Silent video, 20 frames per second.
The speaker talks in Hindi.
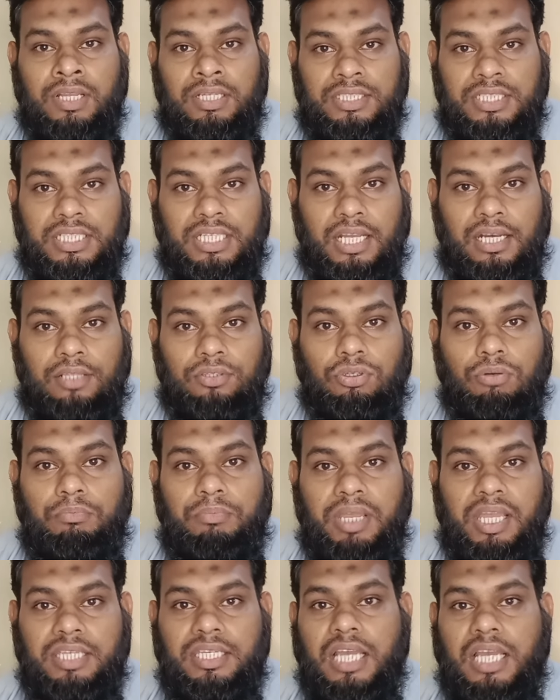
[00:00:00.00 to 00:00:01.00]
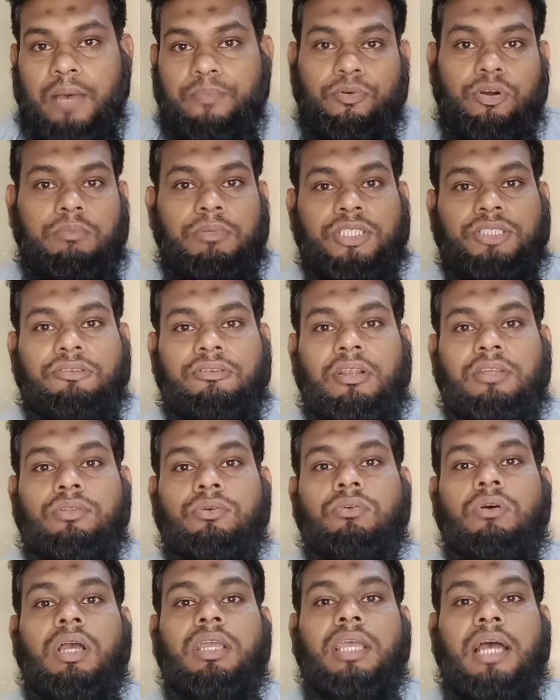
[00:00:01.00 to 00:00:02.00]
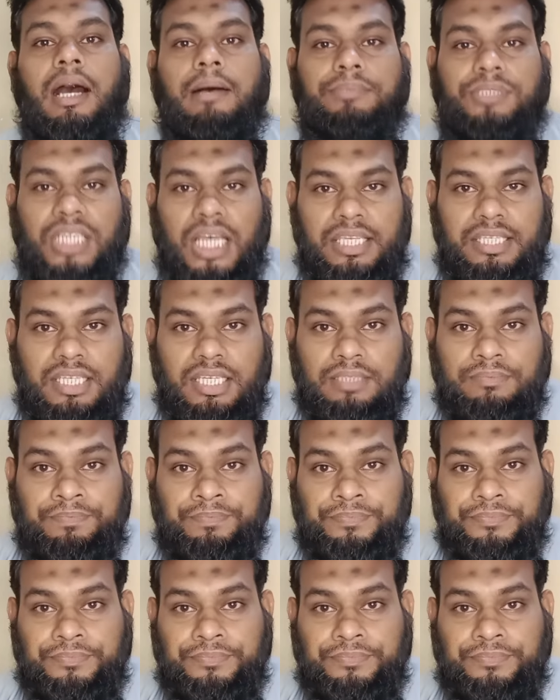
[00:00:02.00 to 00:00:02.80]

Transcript: ठीक है ना तो मैं ये आपको मशवरा दूंगा कि आप जाइए